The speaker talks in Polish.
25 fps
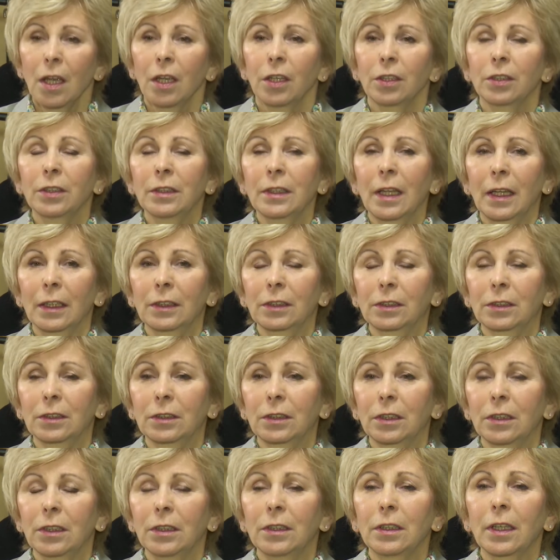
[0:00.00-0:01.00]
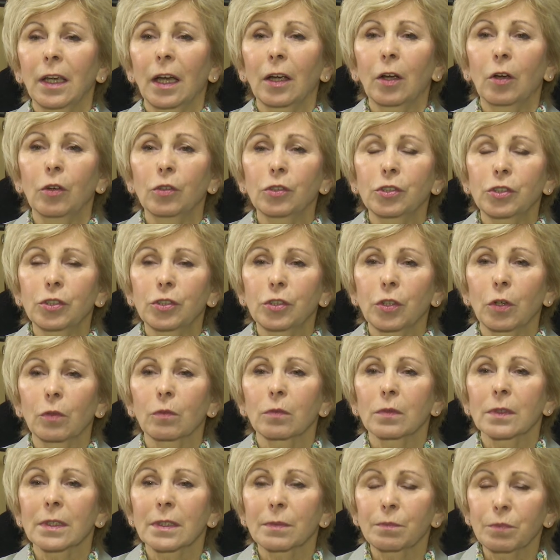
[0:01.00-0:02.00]
nad
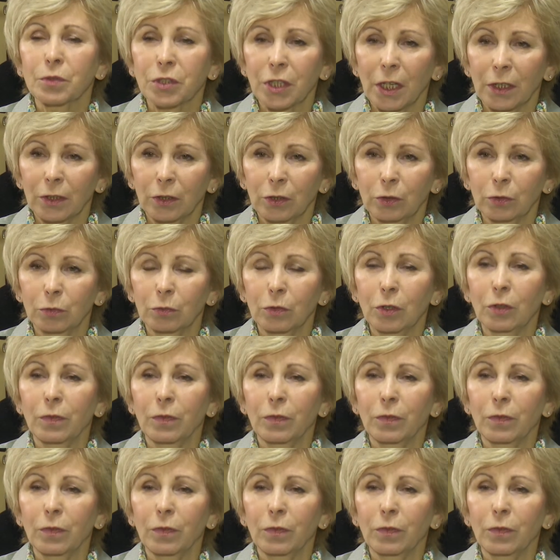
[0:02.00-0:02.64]
jakością sprzętu,